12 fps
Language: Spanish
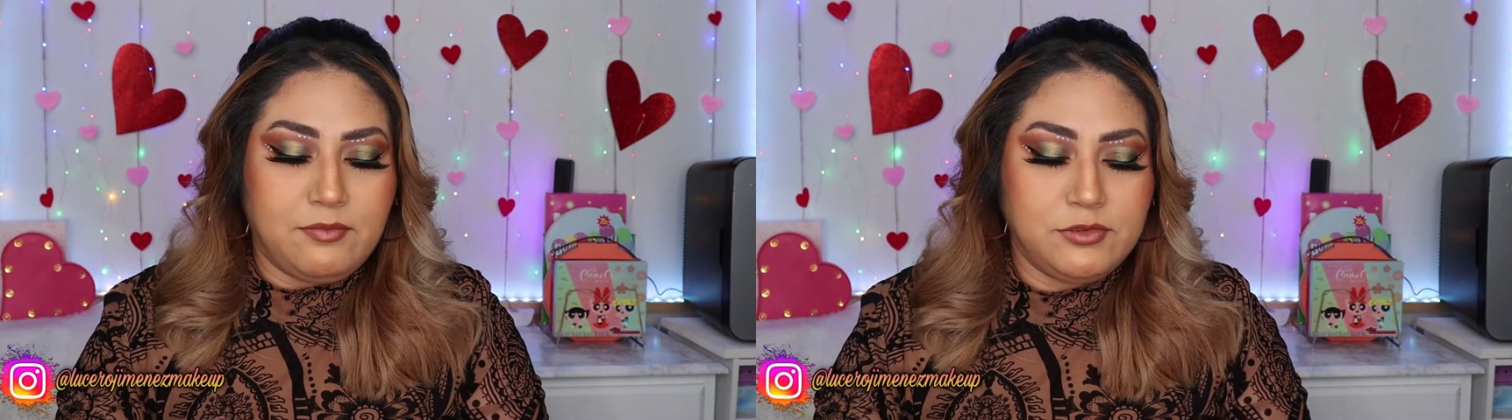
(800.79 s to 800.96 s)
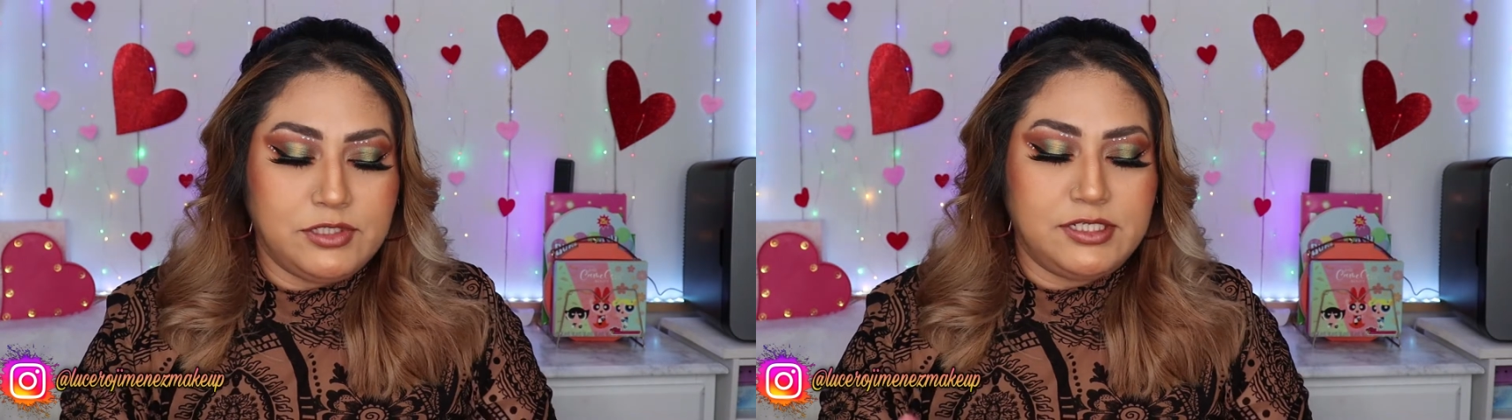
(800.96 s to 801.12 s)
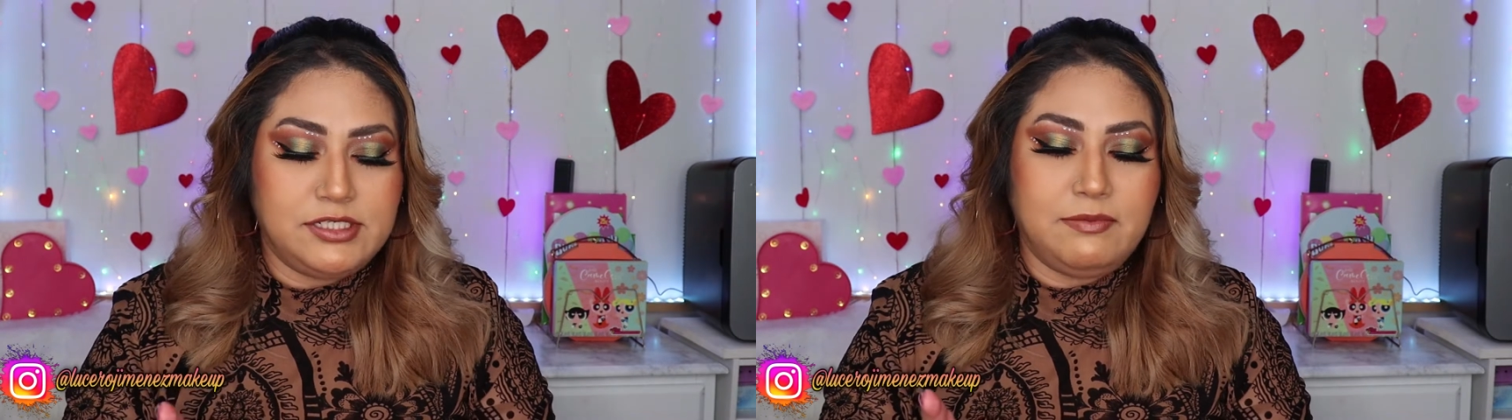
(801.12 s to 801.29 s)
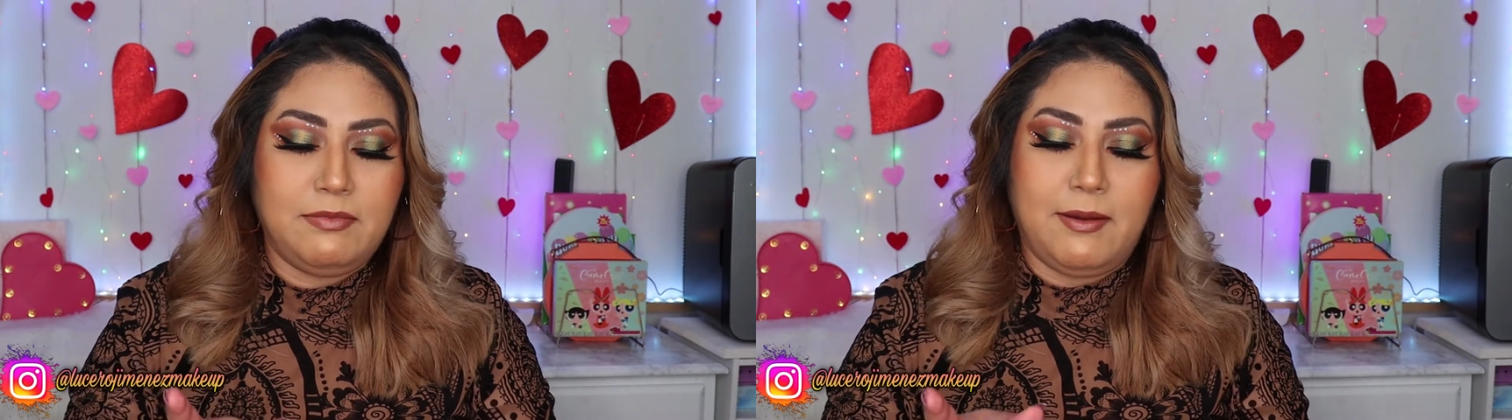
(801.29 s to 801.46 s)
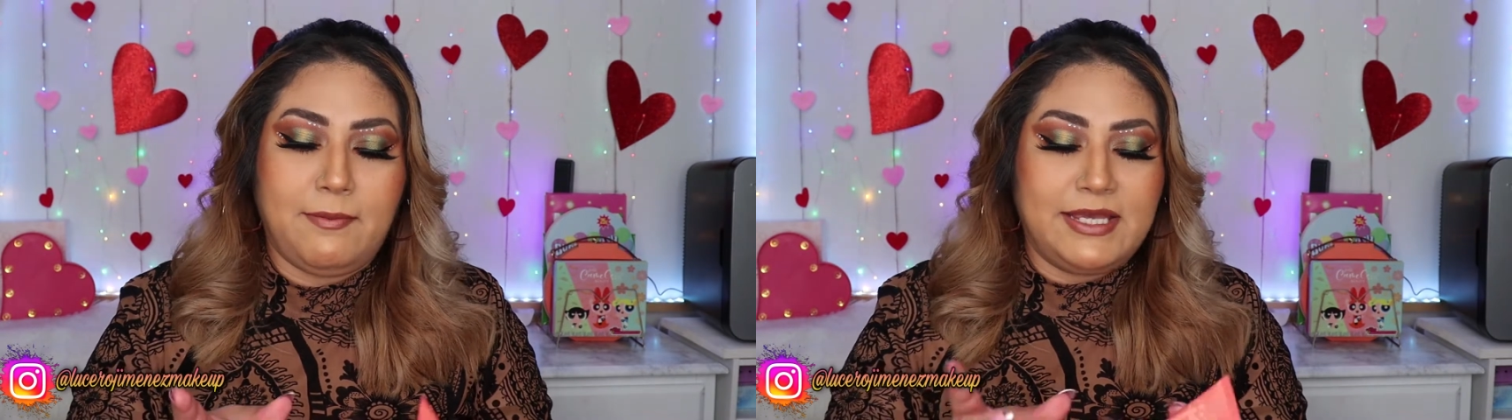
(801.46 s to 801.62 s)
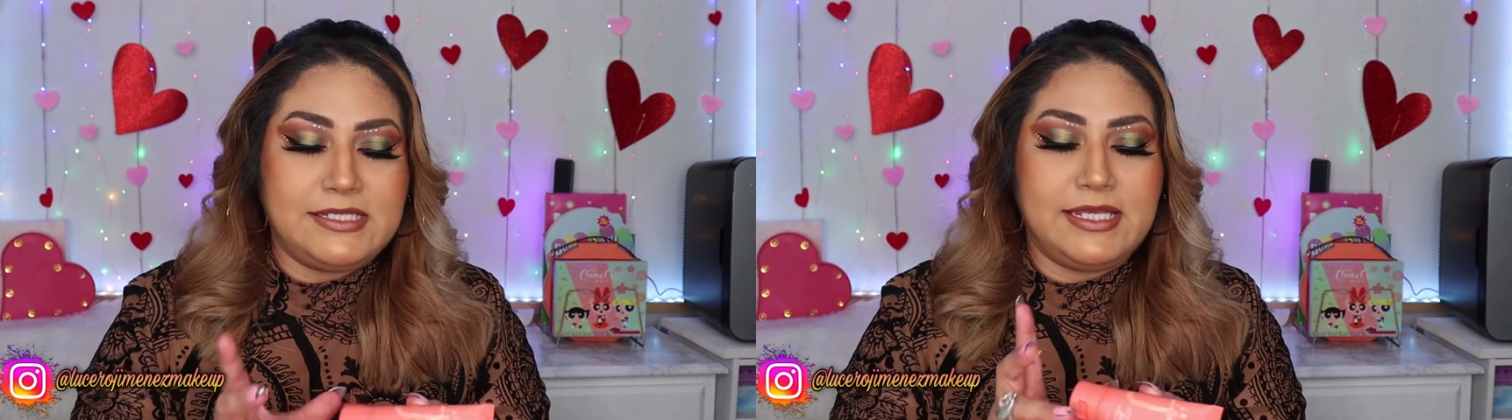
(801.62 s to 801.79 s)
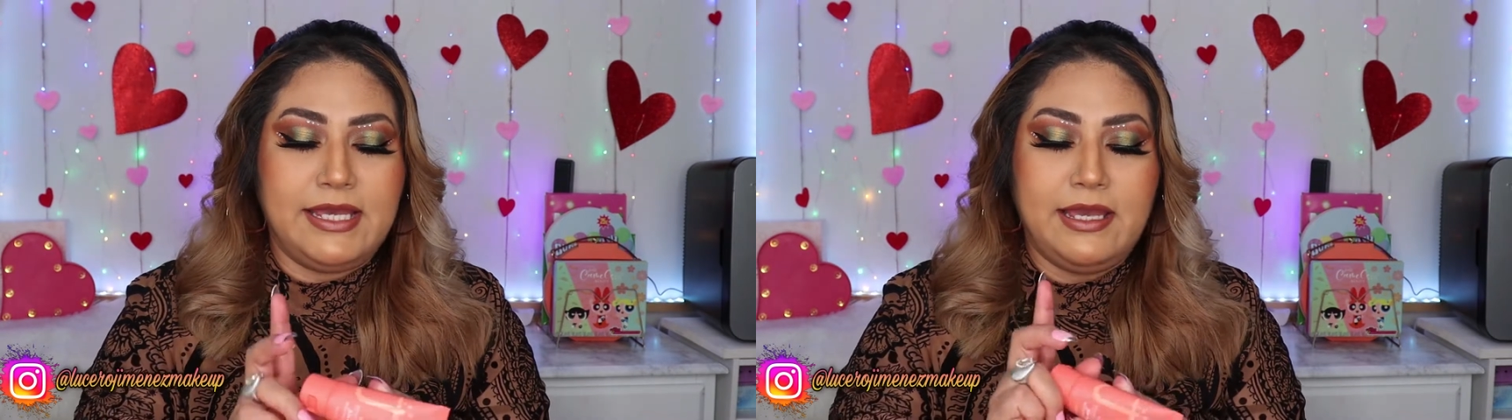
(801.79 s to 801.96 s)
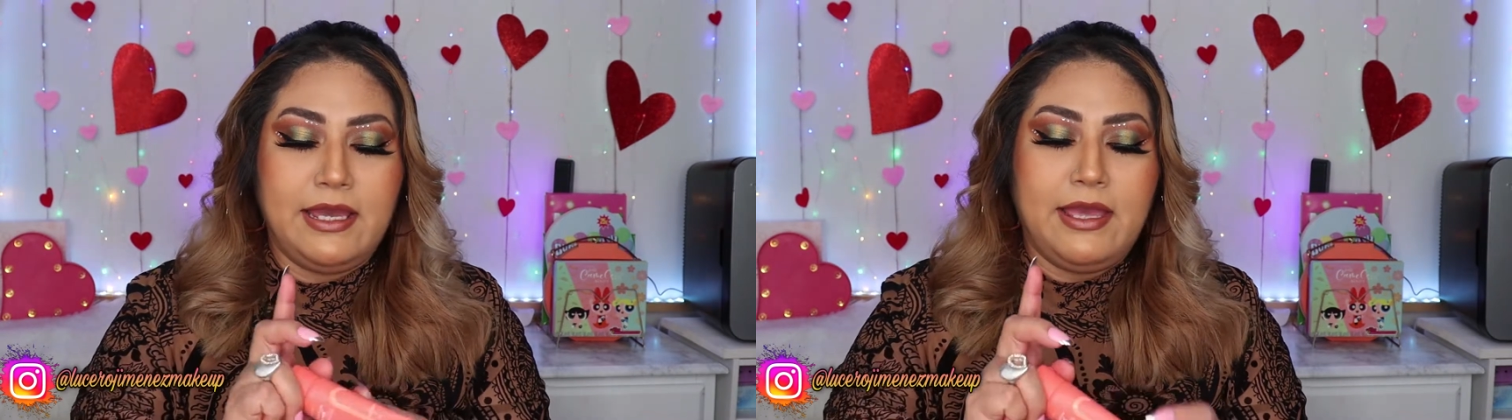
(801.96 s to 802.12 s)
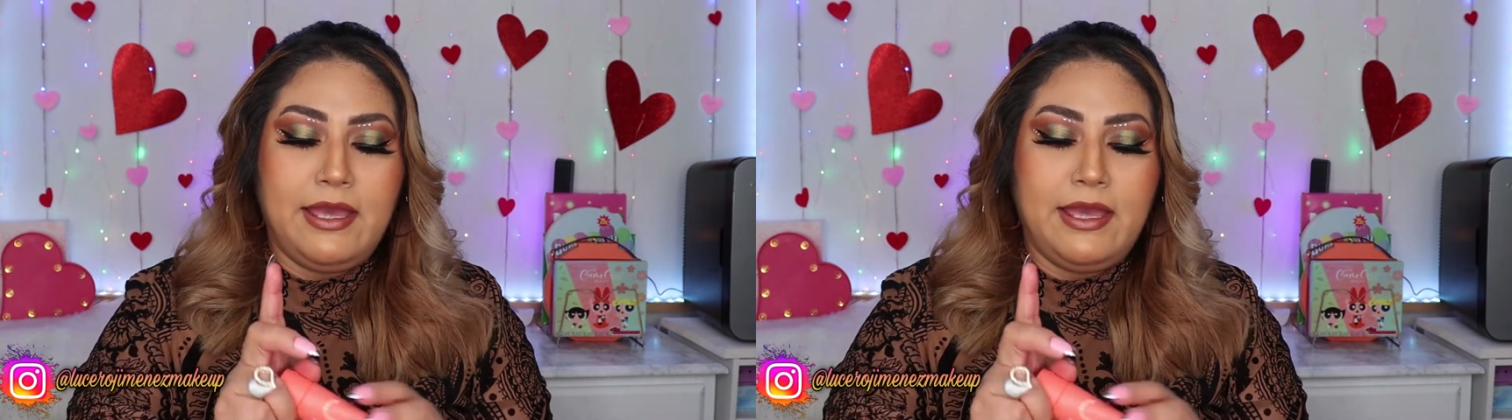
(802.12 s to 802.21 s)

muchísima base.